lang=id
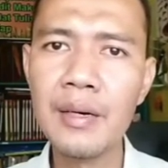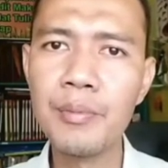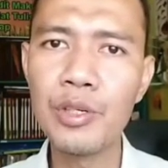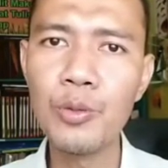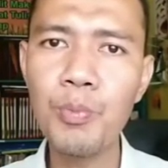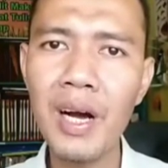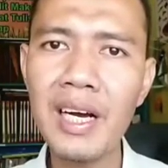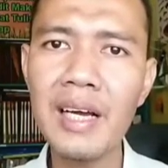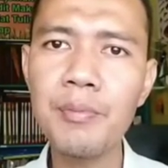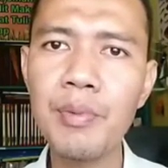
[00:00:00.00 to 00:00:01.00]

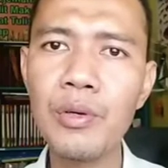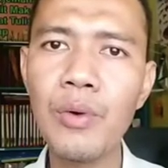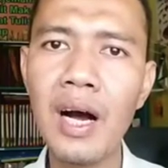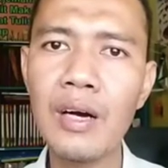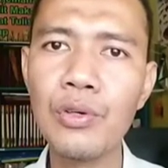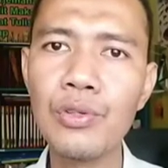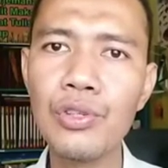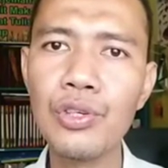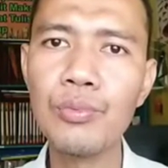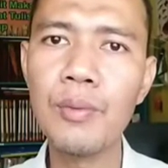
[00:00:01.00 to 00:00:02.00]
merupakan peluang
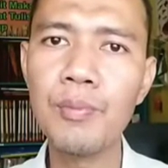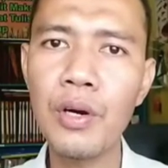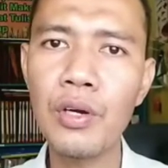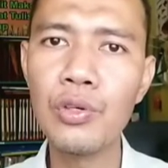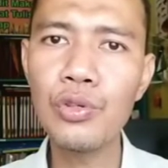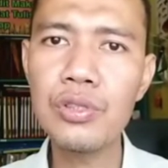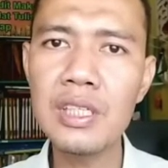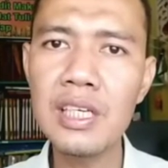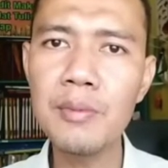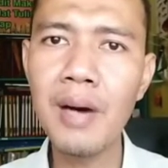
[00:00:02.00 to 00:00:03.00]
untuk memproduksi